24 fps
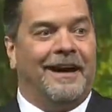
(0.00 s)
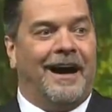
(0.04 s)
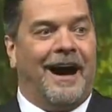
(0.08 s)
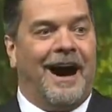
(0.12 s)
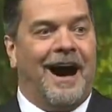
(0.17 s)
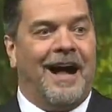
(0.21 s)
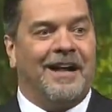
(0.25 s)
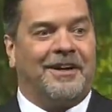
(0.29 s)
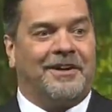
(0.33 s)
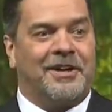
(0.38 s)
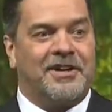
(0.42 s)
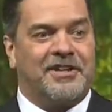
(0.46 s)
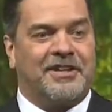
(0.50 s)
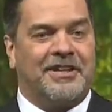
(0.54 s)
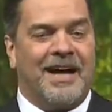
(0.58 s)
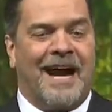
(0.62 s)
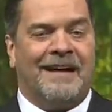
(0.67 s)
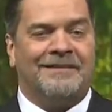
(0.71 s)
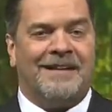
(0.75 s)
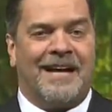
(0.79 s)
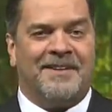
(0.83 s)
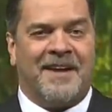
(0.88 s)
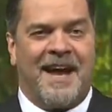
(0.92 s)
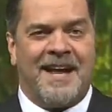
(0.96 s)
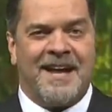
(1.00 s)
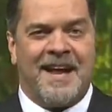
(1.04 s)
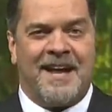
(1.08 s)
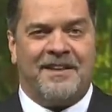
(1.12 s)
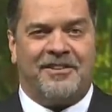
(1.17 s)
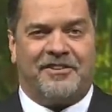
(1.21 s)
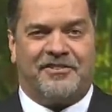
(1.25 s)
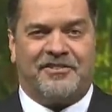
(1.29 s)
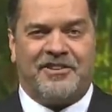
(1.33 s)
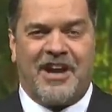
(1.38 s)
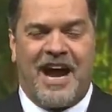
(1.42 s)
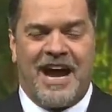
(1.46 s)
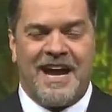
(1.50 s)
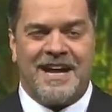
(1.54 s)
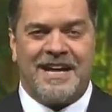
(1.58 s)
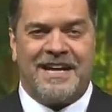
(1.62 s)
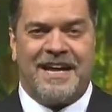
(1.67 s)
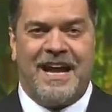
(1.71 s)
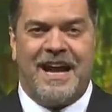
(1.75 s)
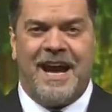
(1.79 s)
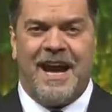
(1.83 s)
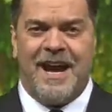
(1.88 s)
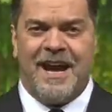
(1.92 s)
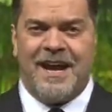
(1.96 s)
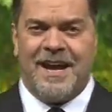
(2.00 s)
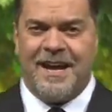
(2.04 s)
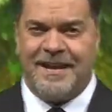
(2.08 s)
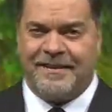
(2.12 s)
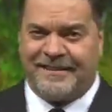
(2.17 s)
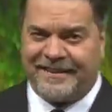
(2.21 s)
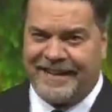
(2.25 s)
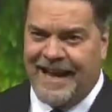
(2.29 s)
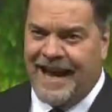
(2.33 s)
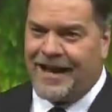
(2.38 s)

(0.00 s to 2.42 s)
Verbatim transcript: Alkışlarla Deniz Cengiz